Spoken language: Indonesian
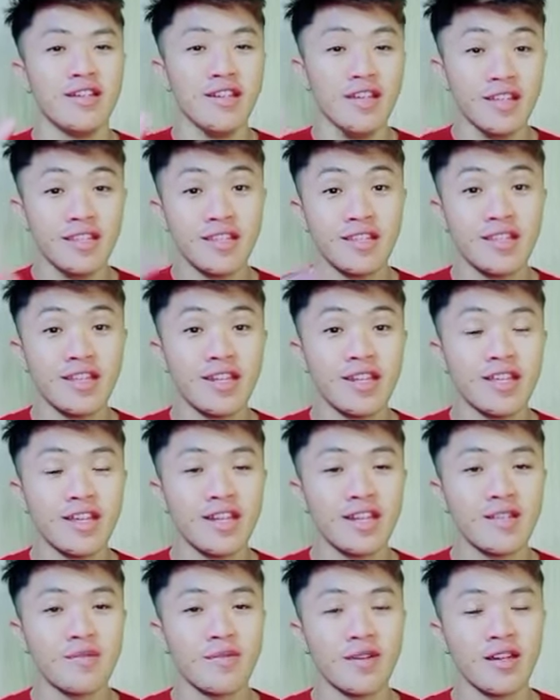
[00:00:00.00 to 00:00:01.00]
istri
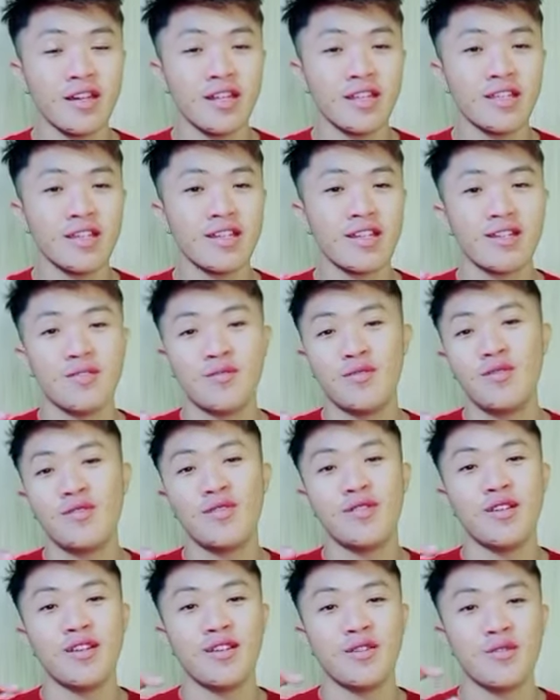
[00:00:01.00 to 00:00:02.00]
kan ibaratnya
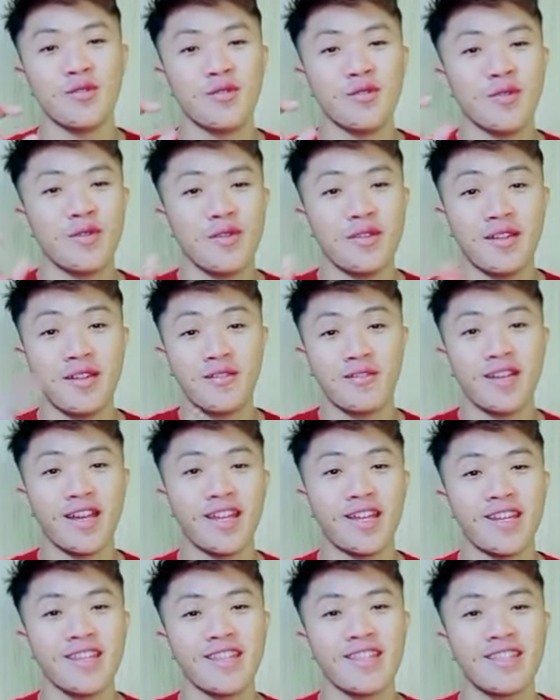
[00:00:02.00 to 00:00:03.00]
kamu harus
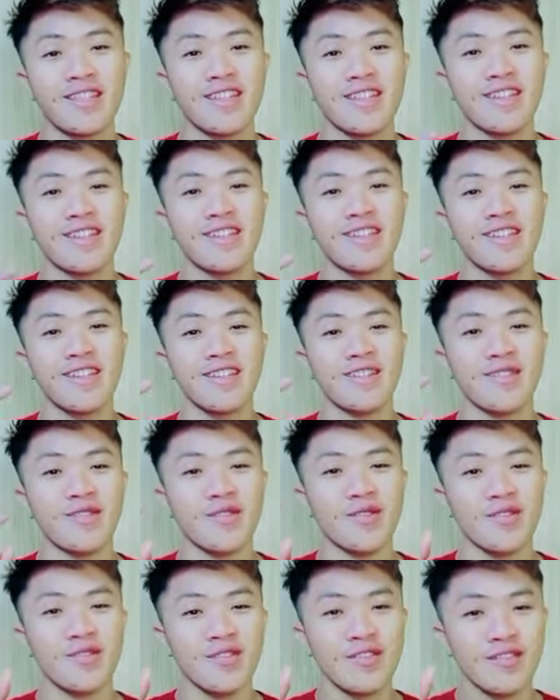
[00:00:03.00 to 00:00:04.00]
nafkahin istri
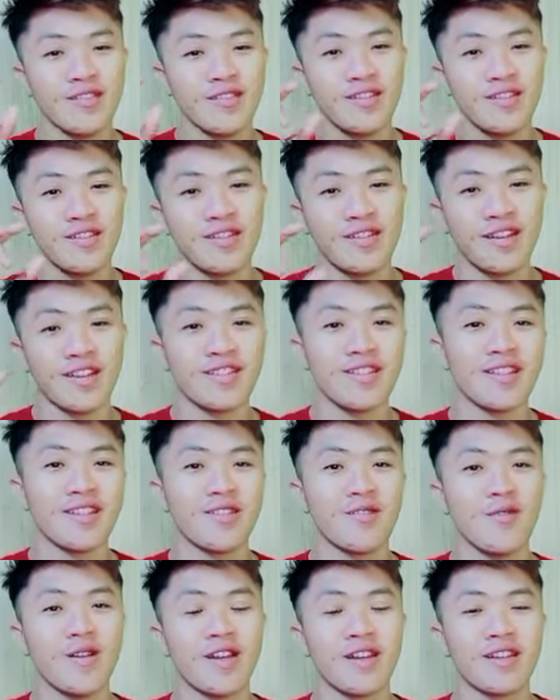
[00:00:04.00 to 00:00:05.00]
harus ngasih
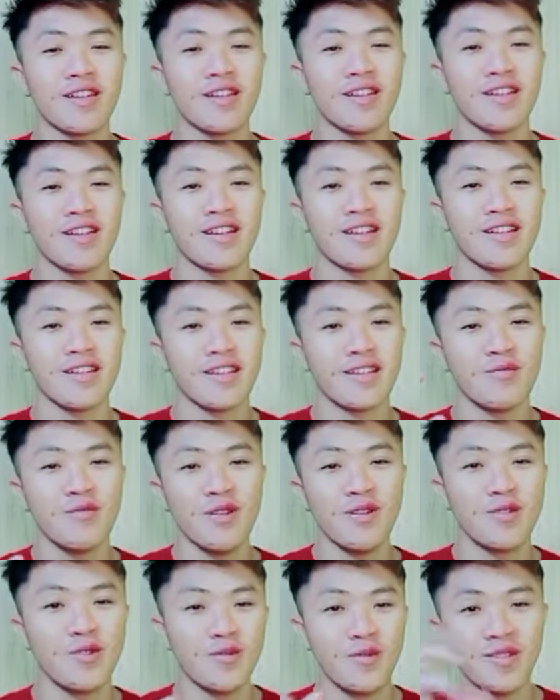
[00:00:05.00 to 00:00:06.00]
keluarga kan
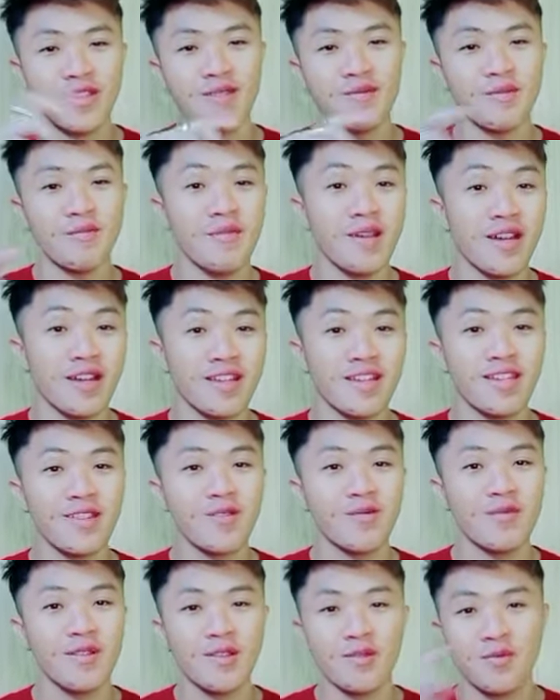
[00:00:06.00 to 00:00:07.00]
kamu harus bisa membagi itu
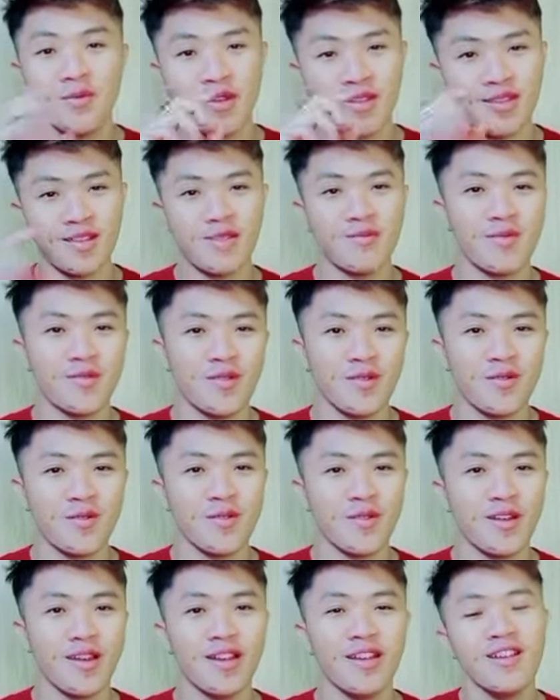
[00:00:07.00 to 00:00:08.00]
bias buat kamu
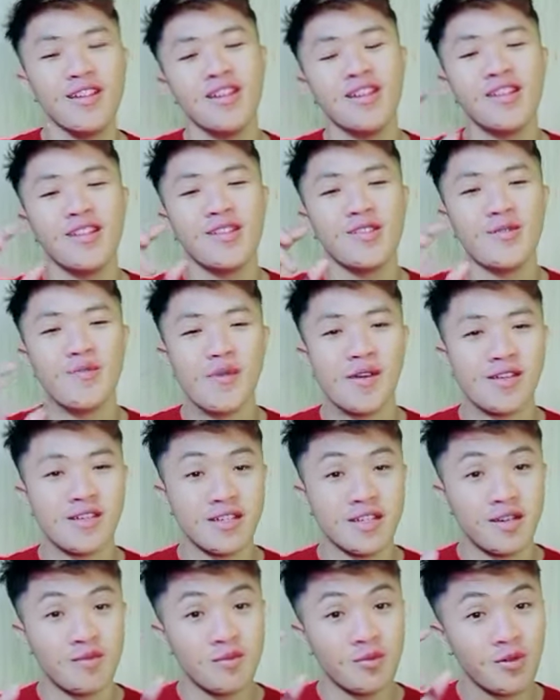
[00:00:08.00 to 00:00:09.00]
sekolah supaya
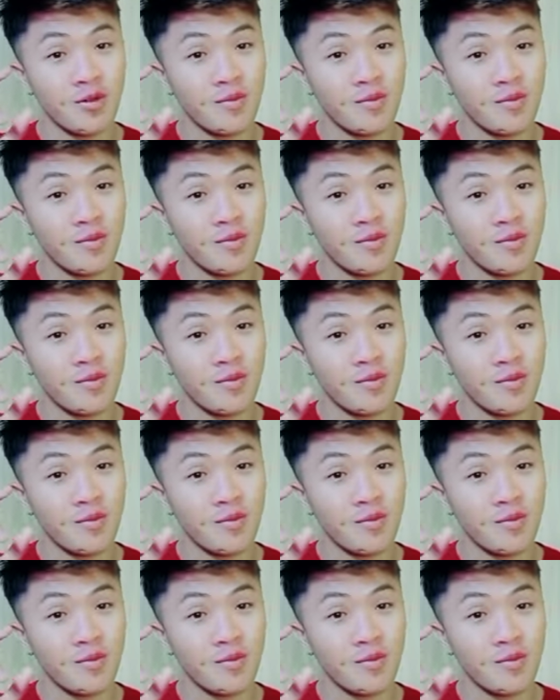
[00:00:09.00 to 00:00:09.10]
kamu